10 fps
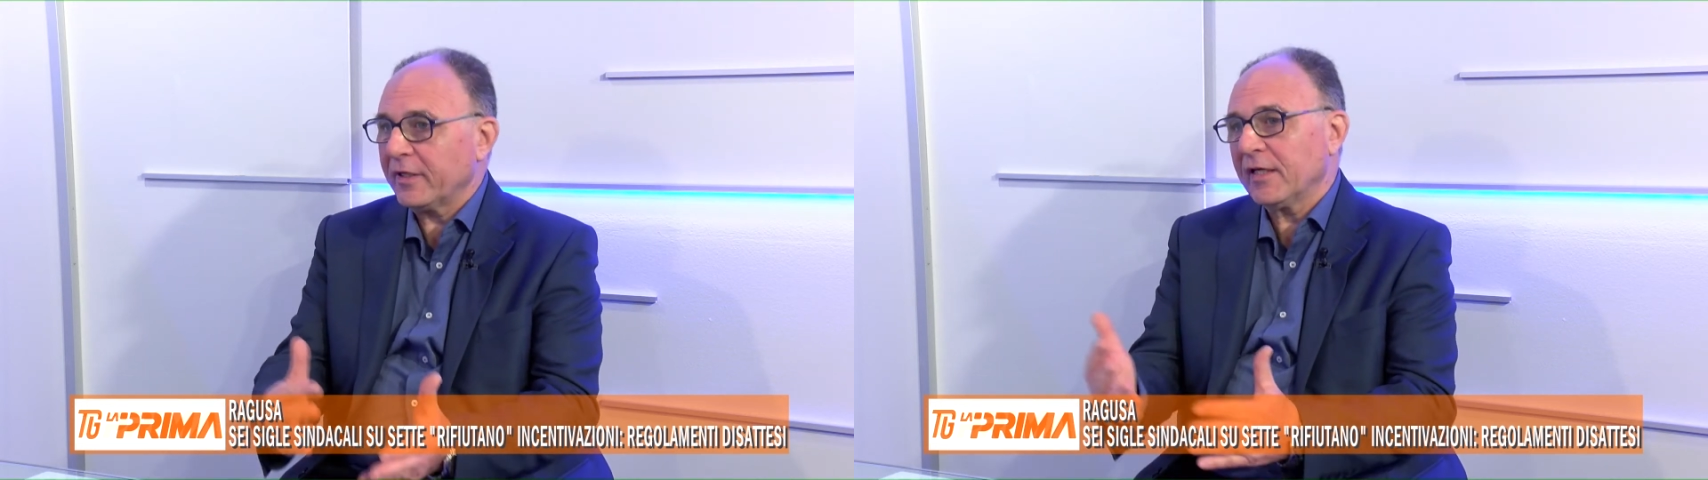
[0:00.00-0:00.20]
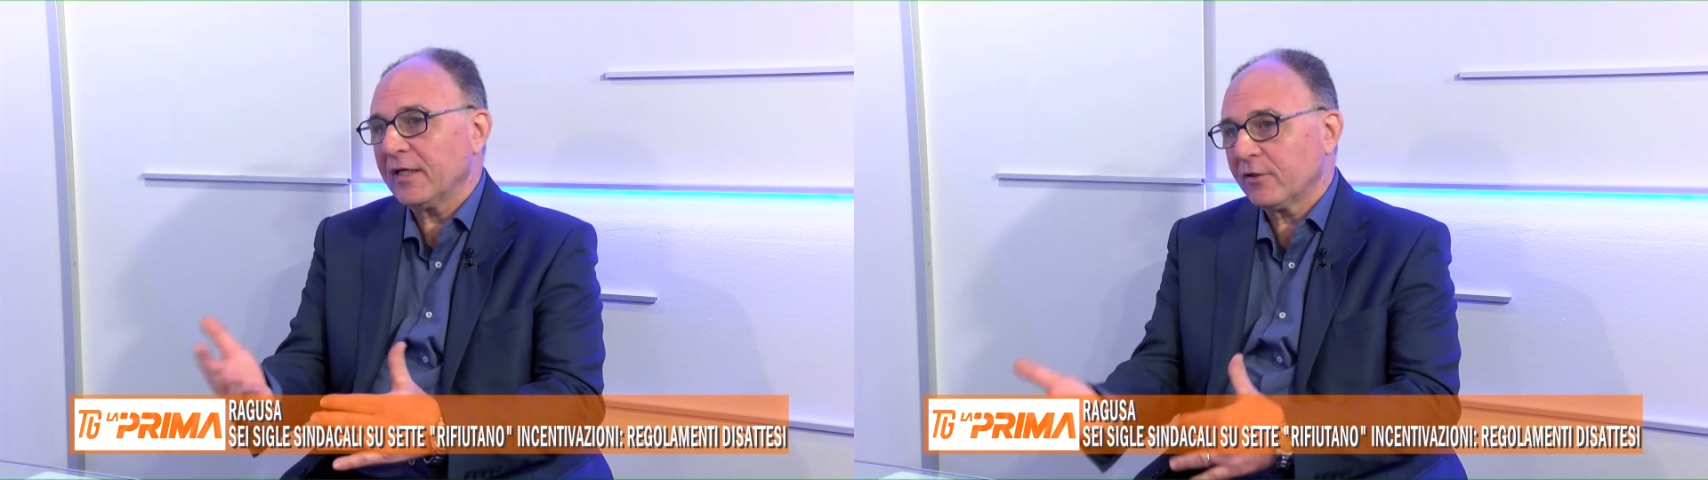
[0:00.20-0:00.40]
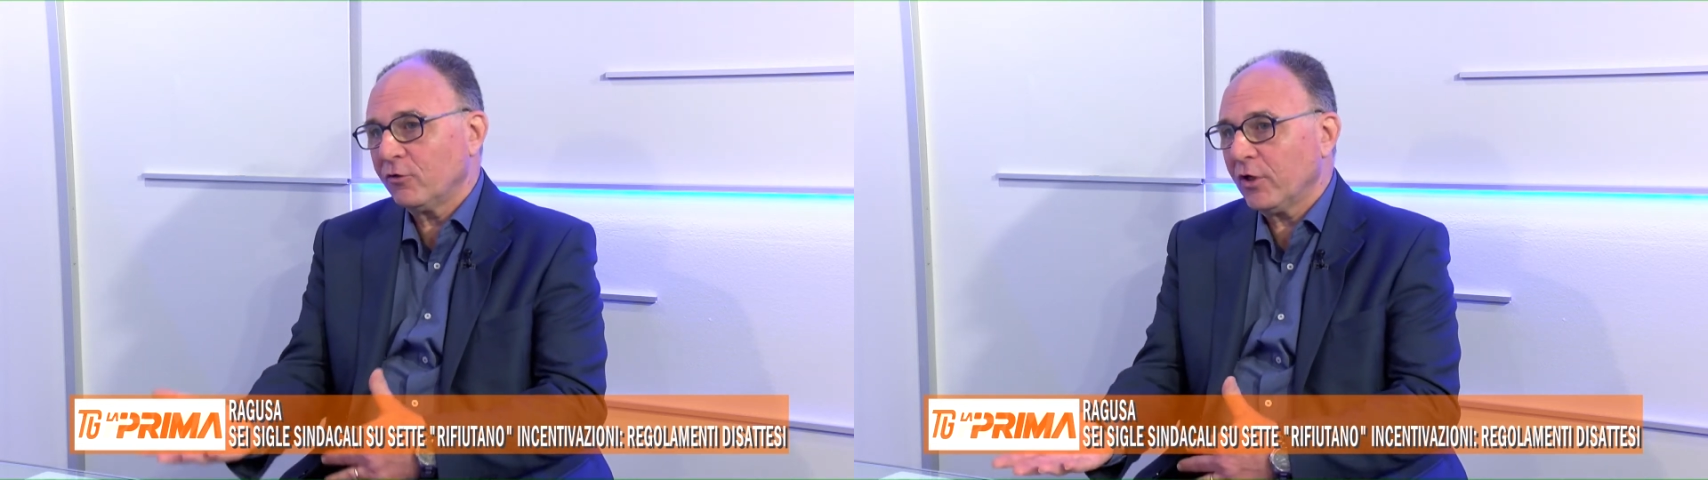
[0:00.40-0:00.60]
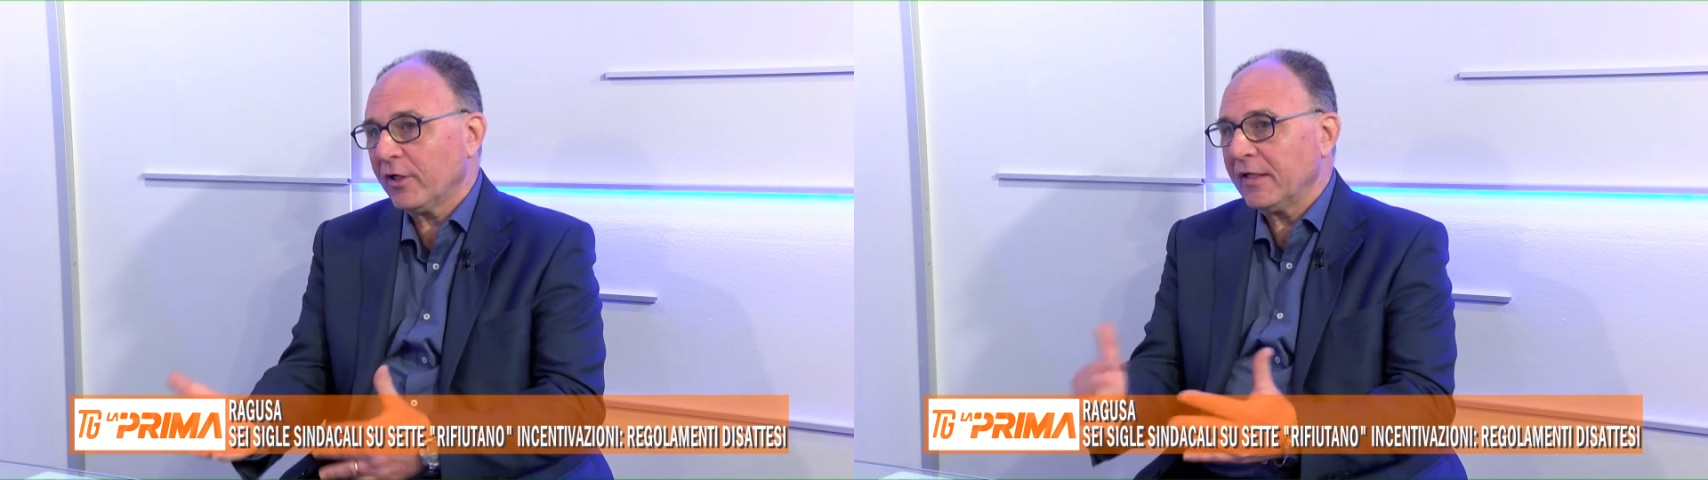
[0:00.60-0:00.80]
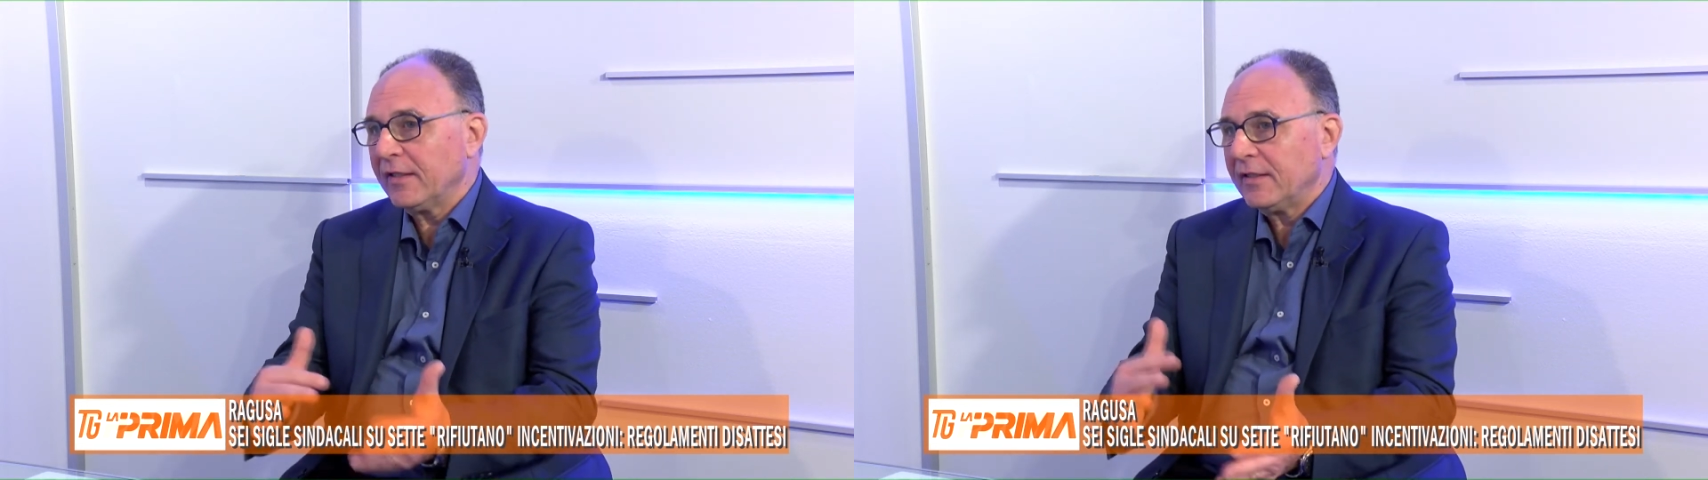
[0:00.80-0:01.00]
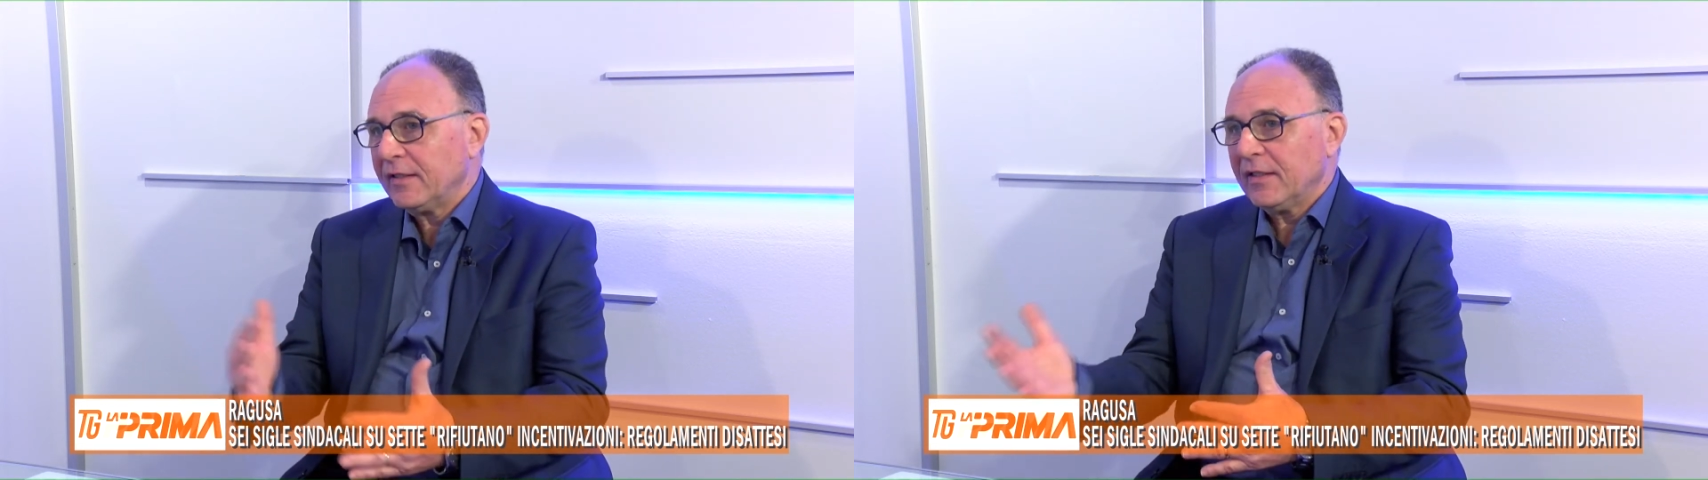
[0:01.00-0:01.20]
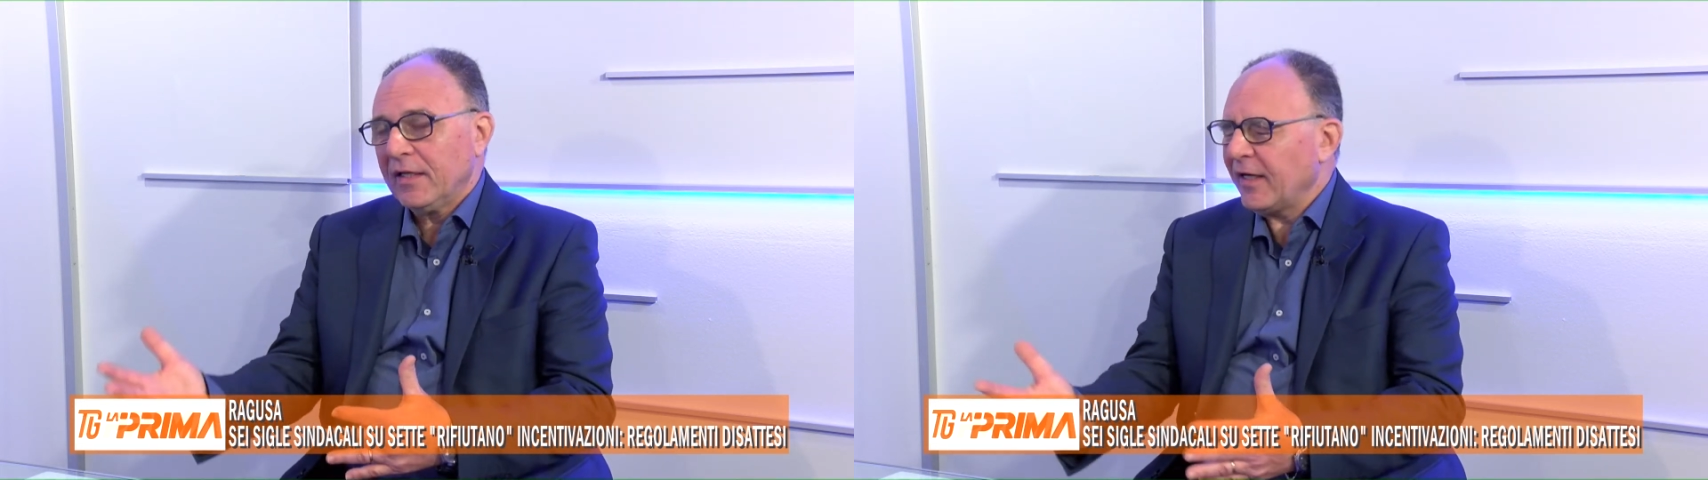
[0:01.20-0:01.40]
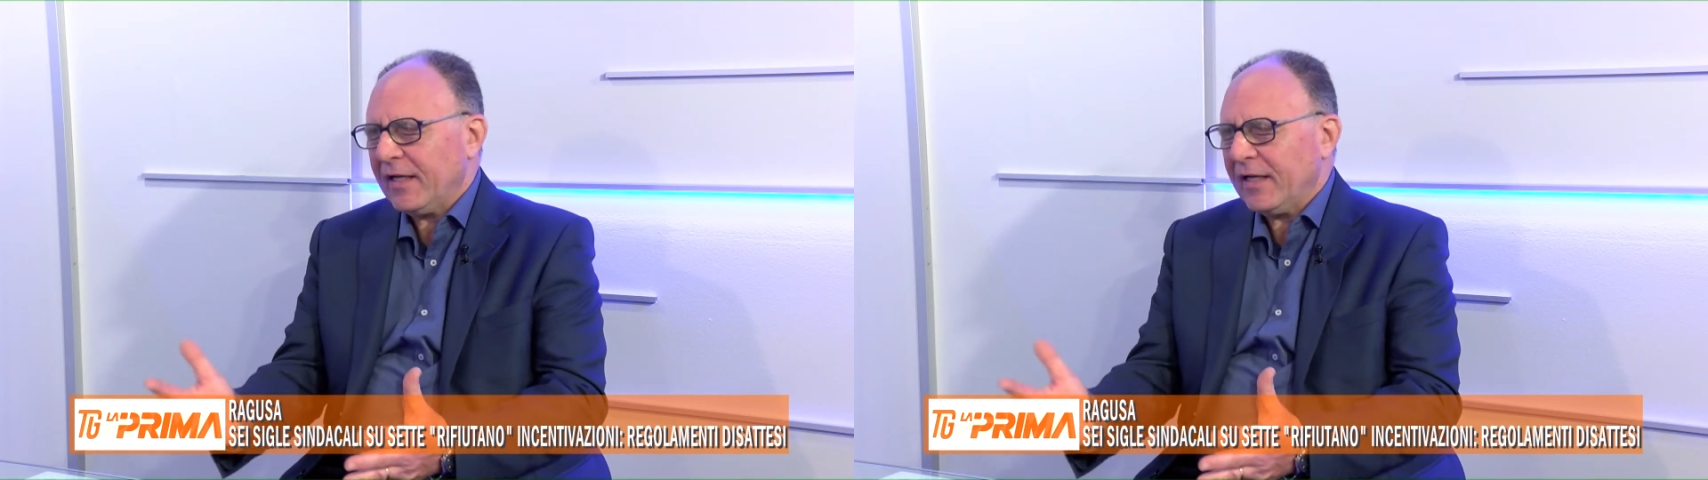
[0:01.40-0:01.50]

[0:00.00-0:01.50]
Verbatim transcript: perché la riunione e sì.